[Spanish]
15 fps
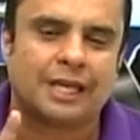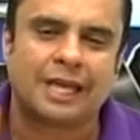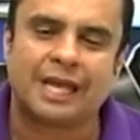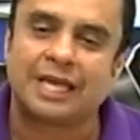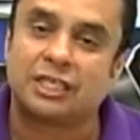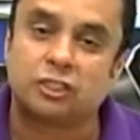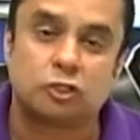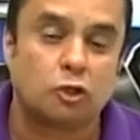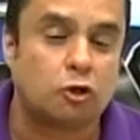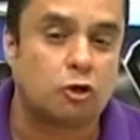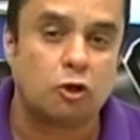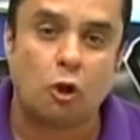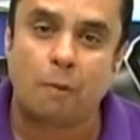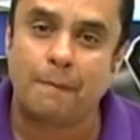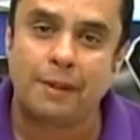Eso
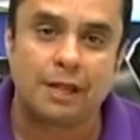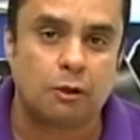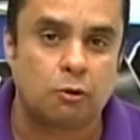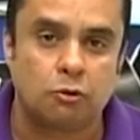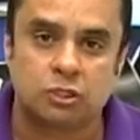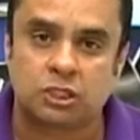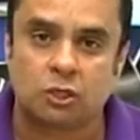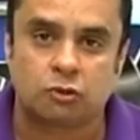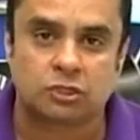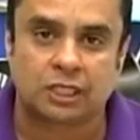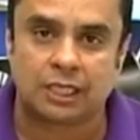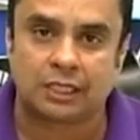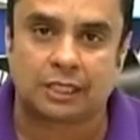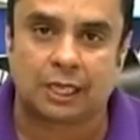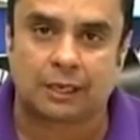no me gusta,
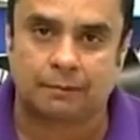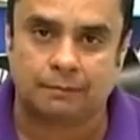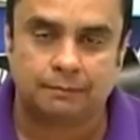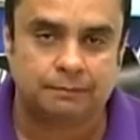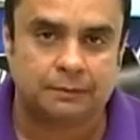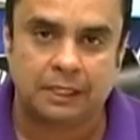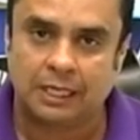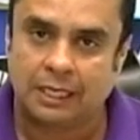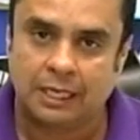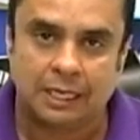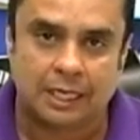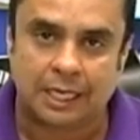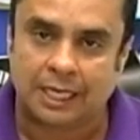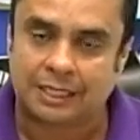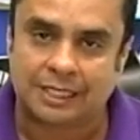Osquitar.
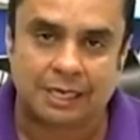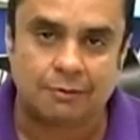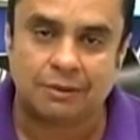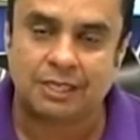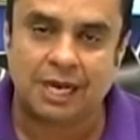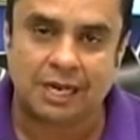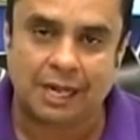Ese no es el